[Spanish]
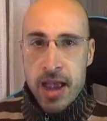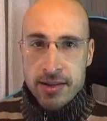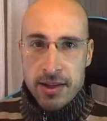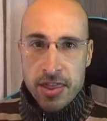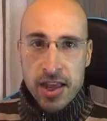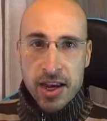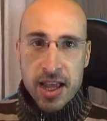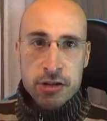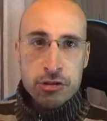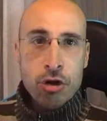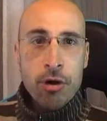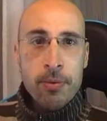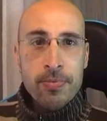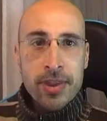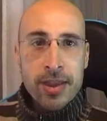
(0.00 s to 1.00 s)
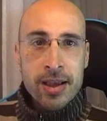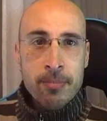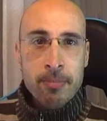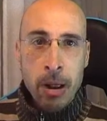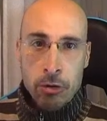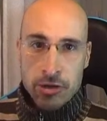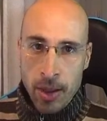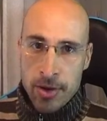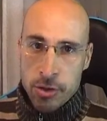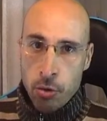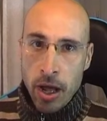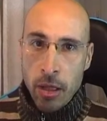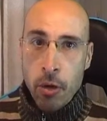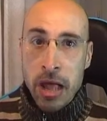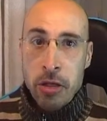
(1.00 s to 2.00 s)
Es decir, que esto para los que
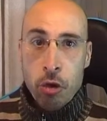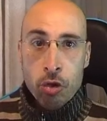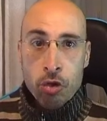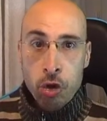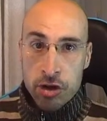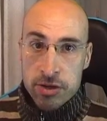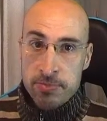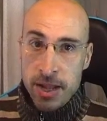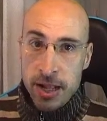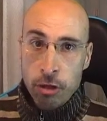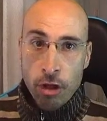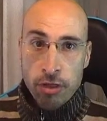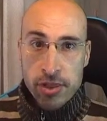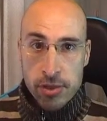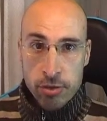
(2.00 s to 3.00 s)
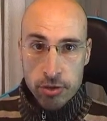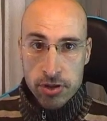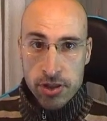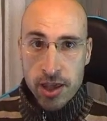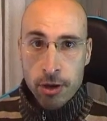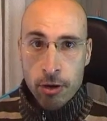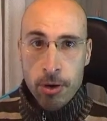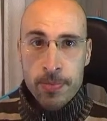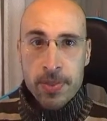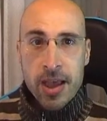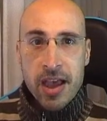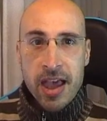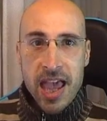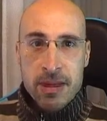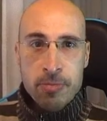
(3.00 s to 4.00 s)
habéis jugado el año 2205
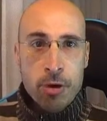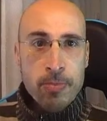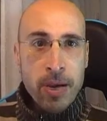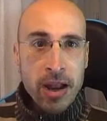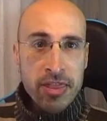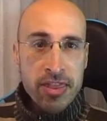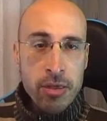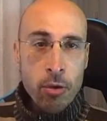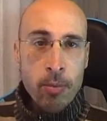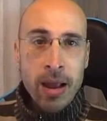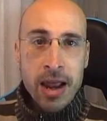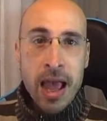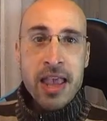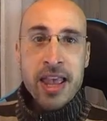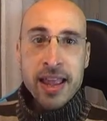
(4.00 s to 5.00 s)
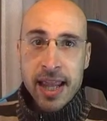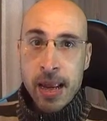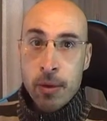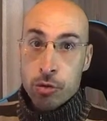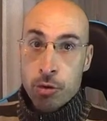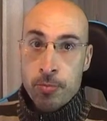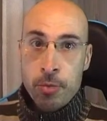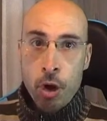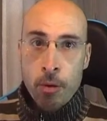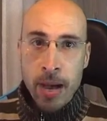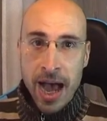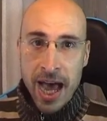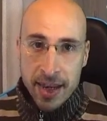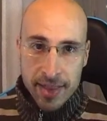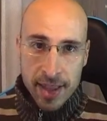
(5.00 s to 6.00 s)
es muy parecido, ¿vale? Ahí ya teníamos un
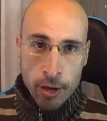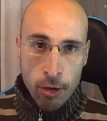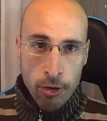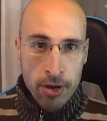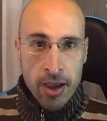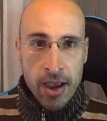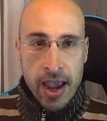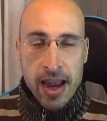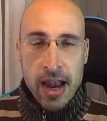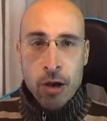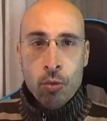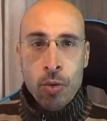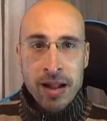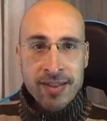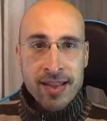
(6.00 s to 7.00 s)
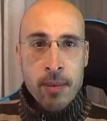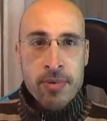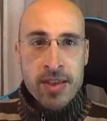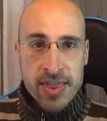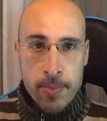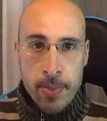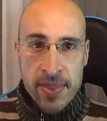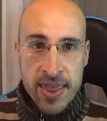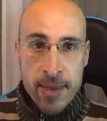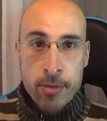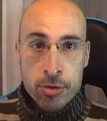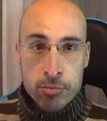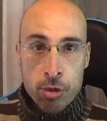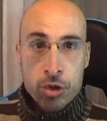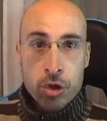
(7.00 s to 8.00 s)
bioma ártico en el cual también
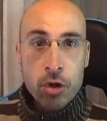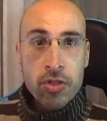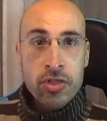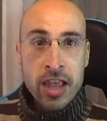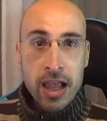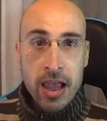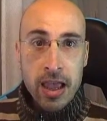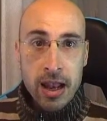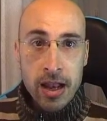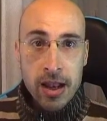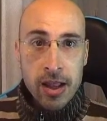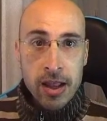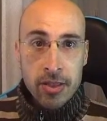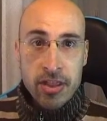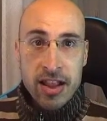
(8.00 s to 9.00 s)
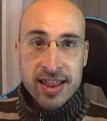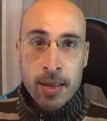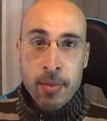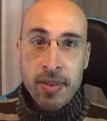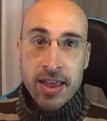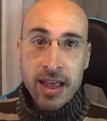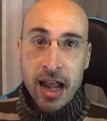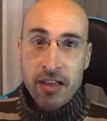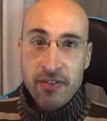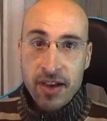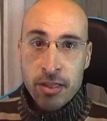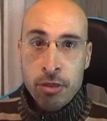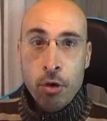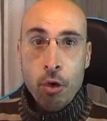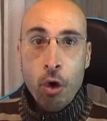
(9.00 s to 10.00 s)
dependíamos mucho del, tema de
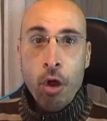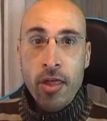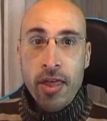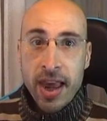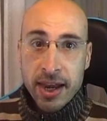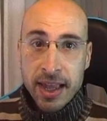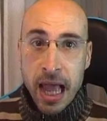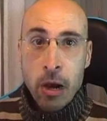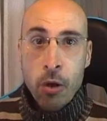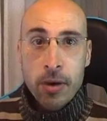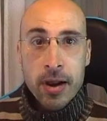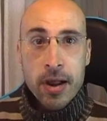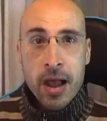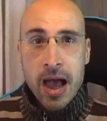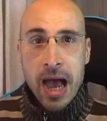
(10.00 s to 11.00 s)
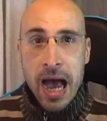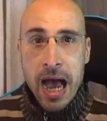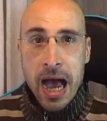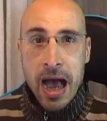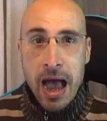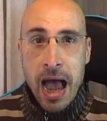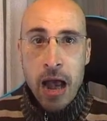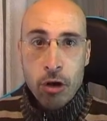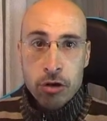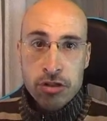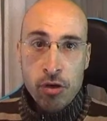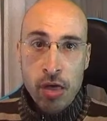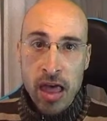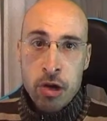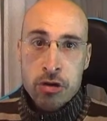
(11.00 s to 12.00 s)
calefacción o de dar calor a,
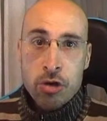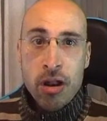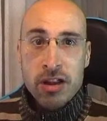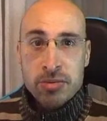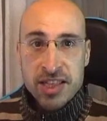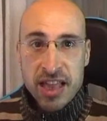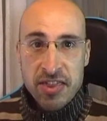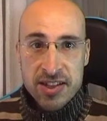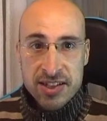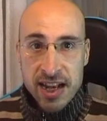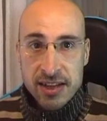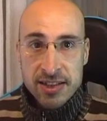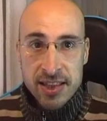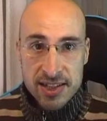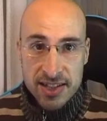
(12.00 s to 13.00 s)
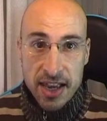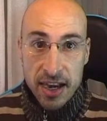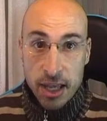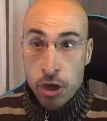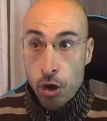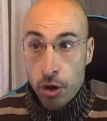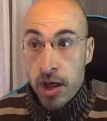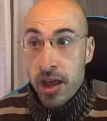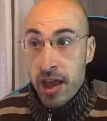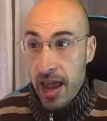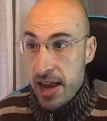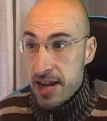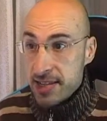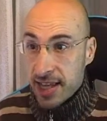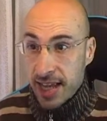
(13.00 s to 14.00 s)
los ciudadanos o a los habitantes de, esa región.
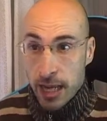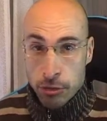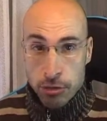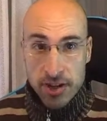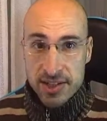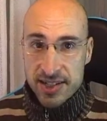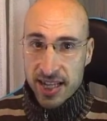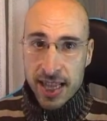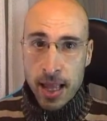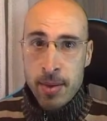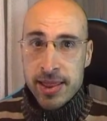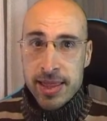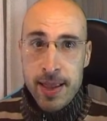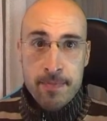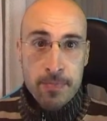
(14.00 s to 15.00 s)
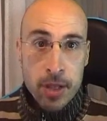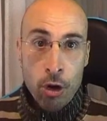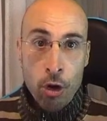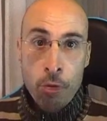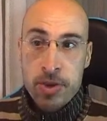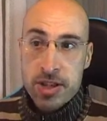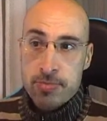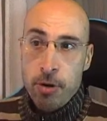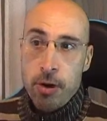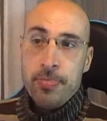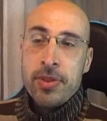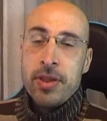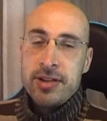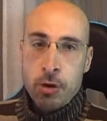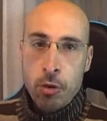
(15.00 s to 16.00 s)
En este caso es exactamente lo mismo.